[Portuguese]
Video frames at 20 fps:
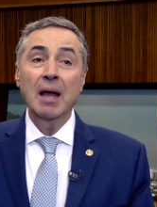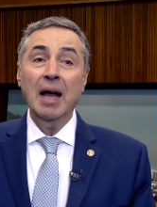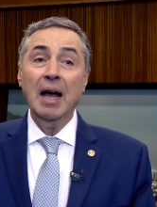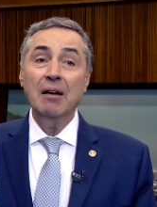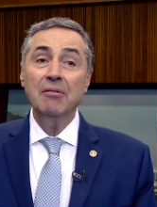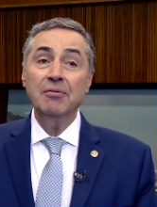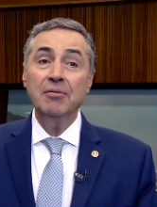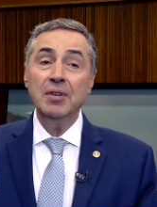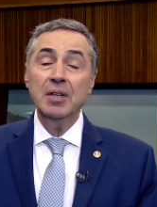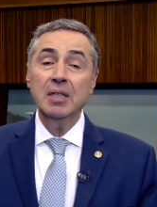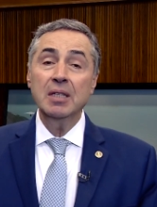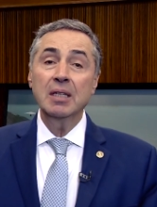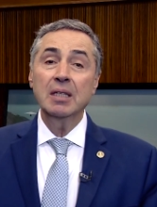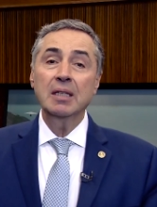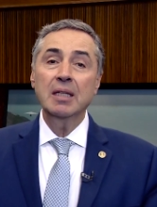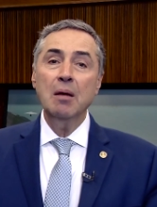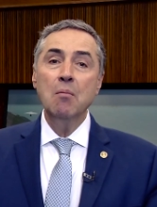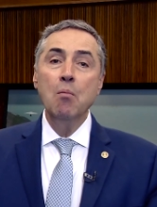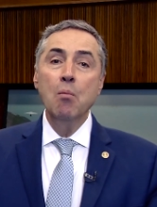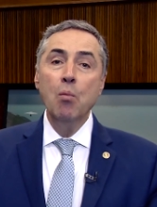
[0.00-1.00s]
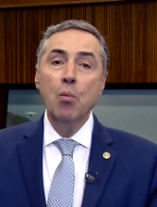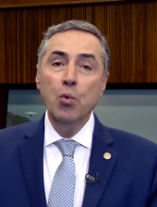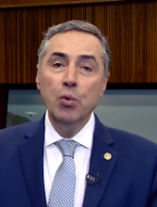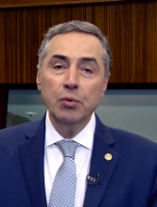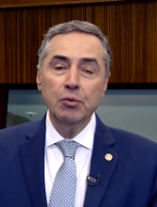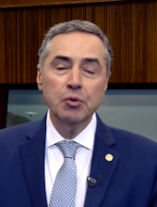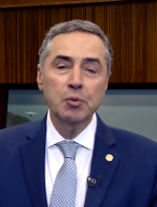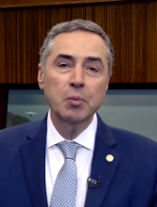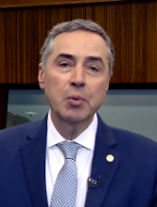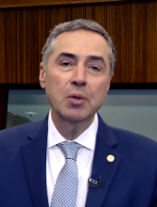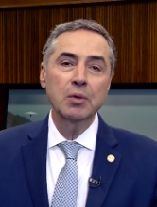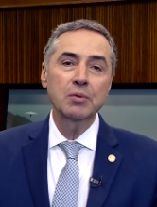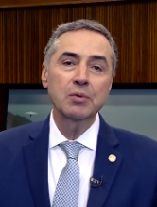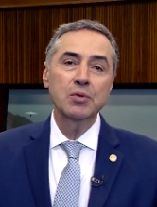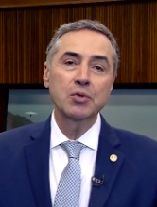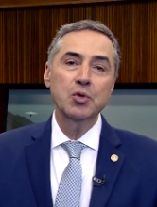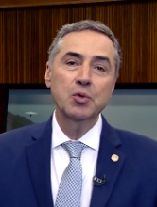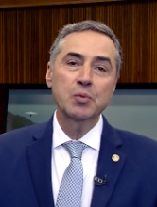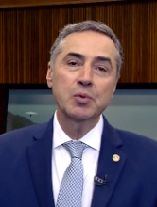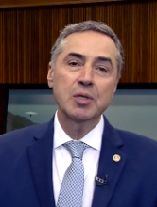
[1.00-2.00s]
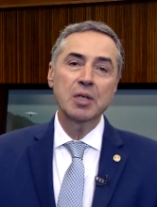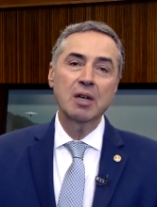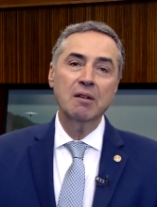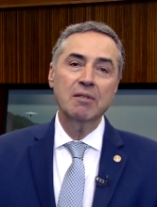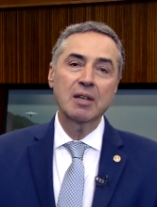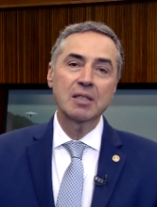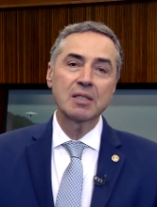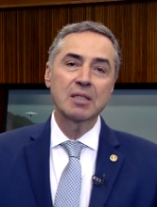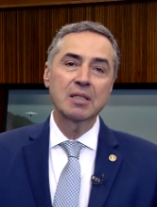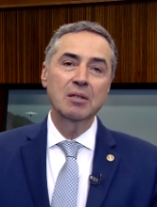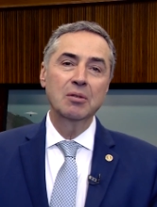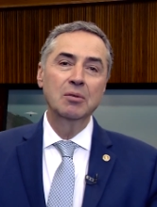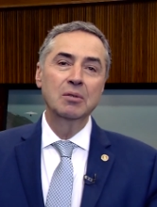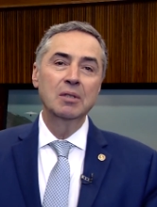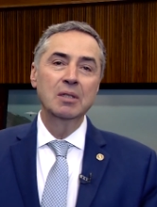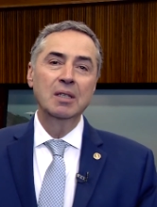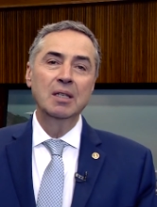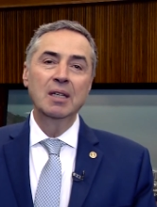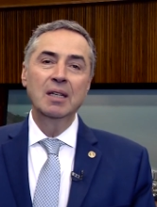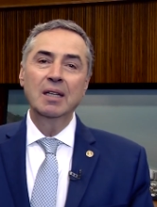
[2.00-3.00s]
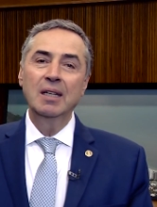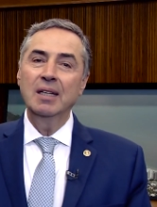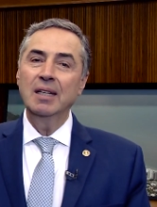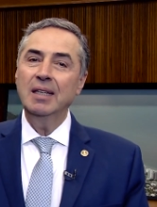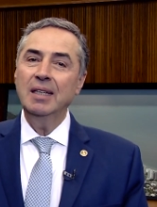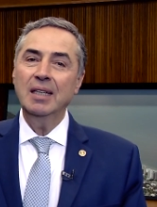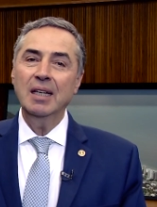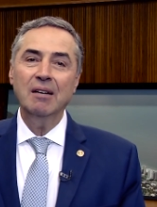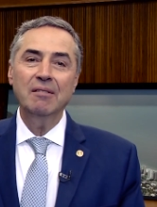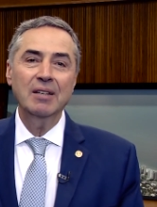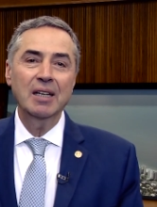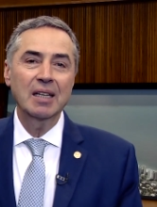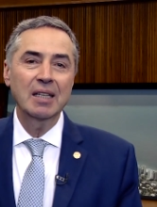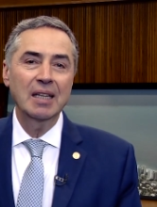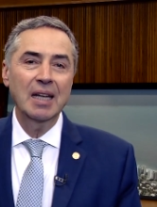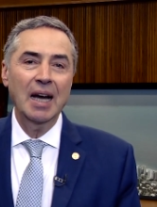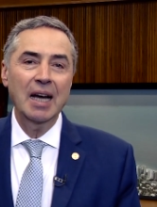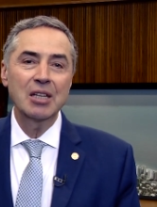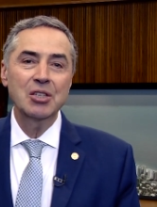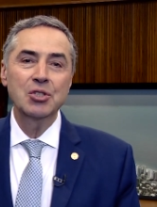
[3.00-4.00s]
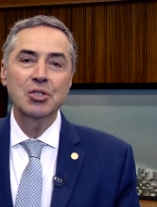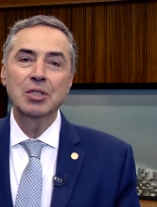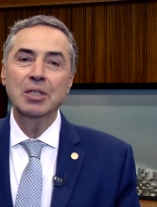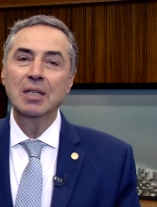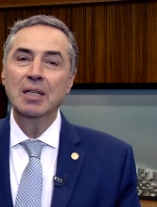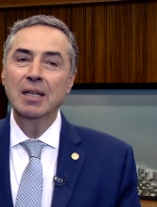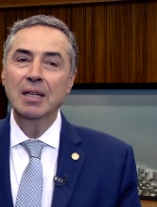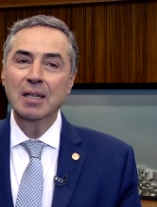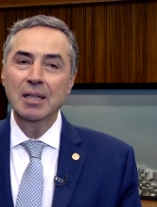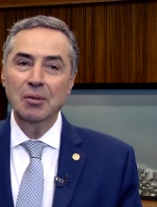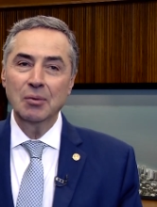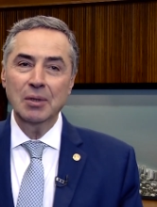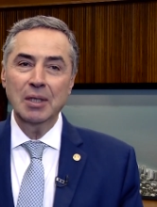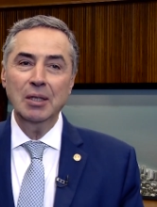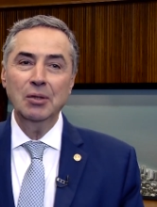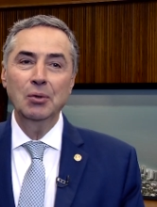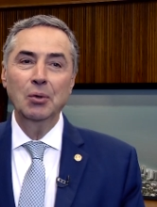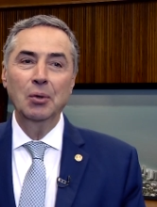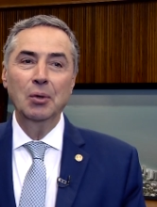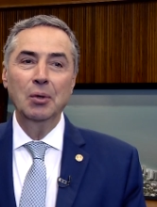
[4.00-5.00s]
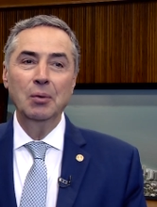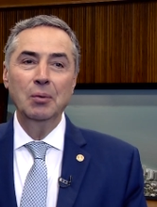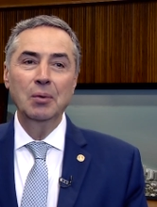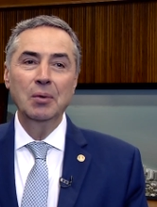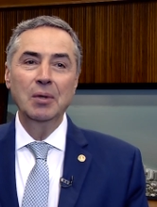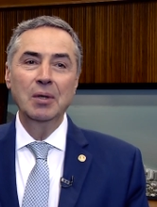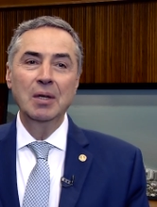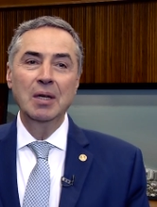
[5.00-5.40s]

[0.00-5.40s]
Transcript: A vida tem muitos pontos de observação e a verdade não tem dono.